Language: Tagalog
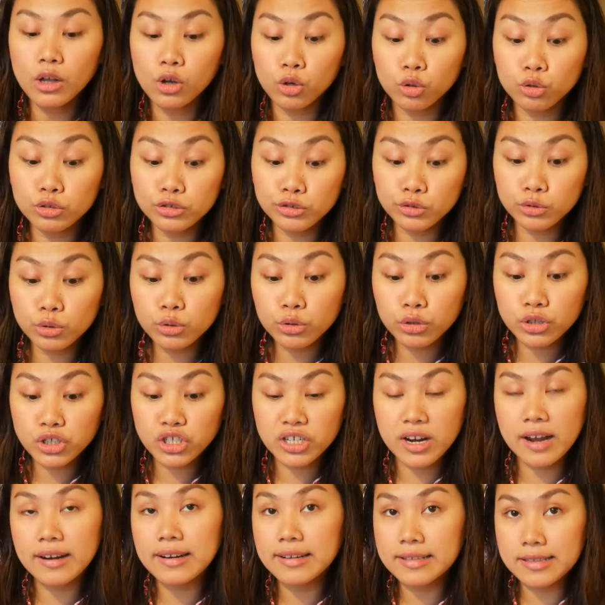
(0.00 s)
Gusto ko
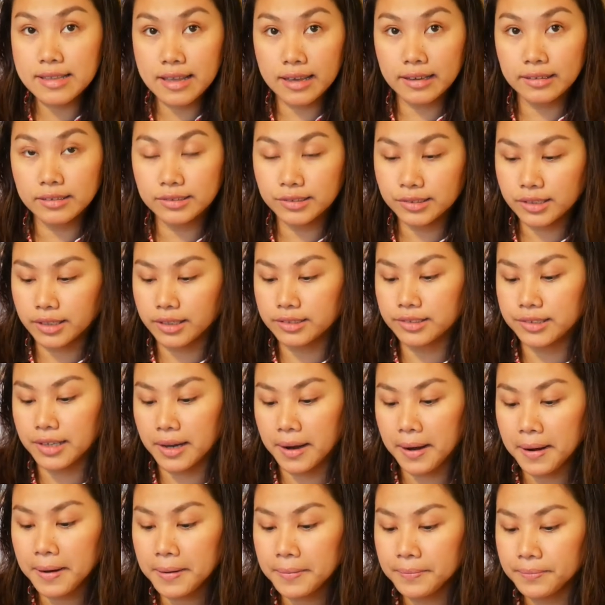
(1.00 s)
siya na taste
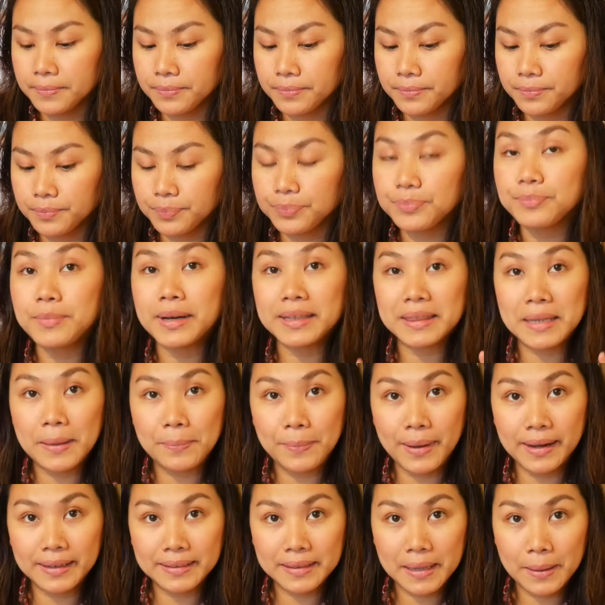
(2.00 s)
kasi
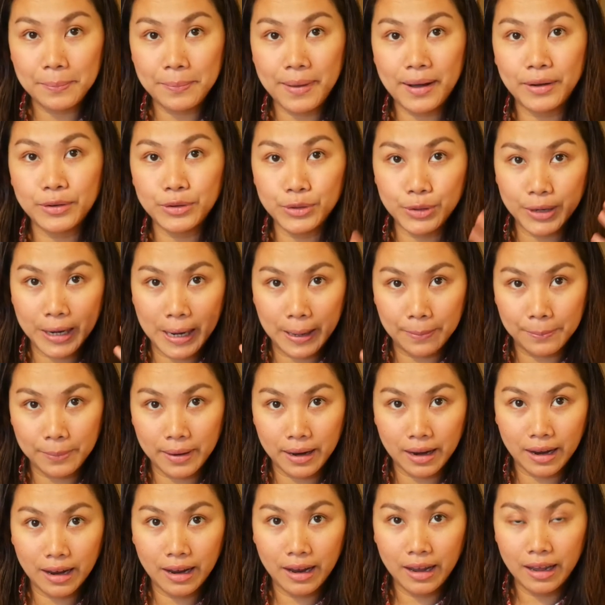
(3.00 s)
matapang-tapang yung
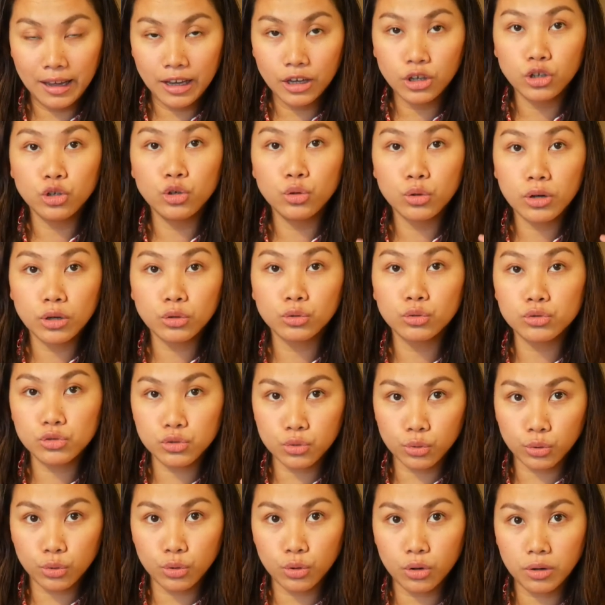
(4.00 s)
kape. Yun ang
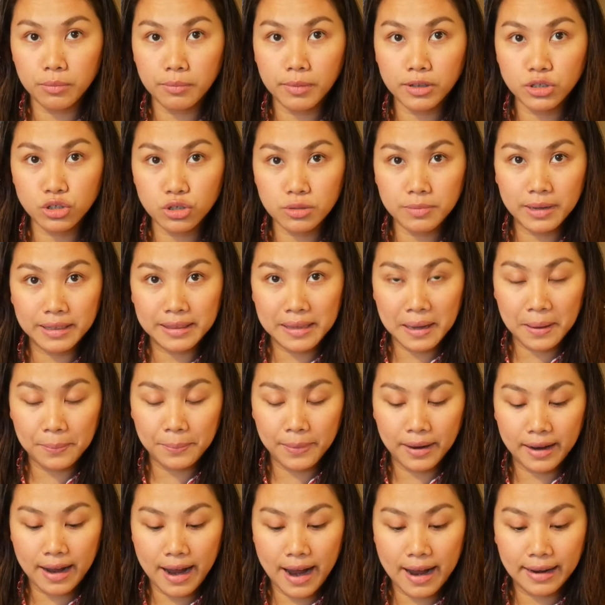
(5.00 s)
gusto ko. Medyo
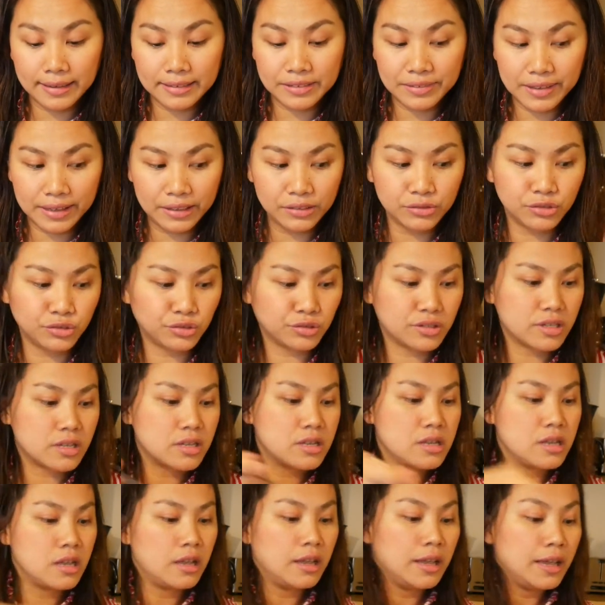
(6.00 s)
matapang ang taste.
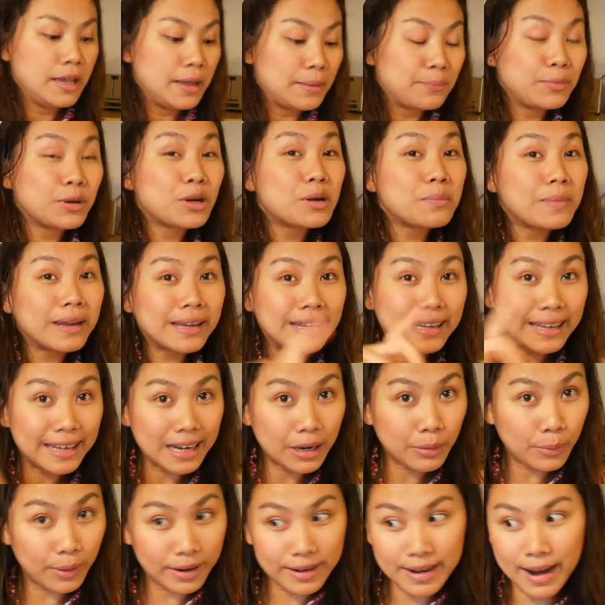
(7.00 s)
Pero may
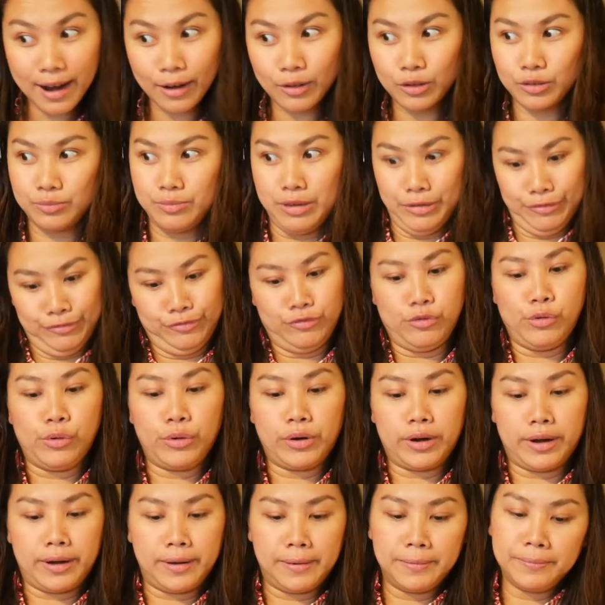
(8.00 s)
ginawa na ako
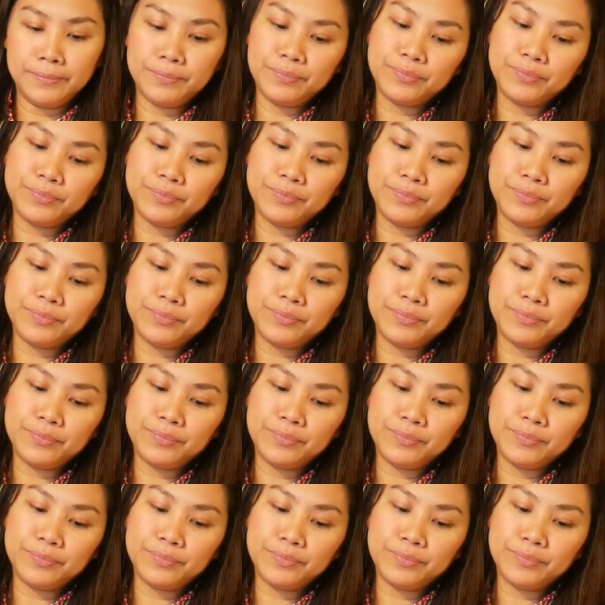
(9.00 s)
before.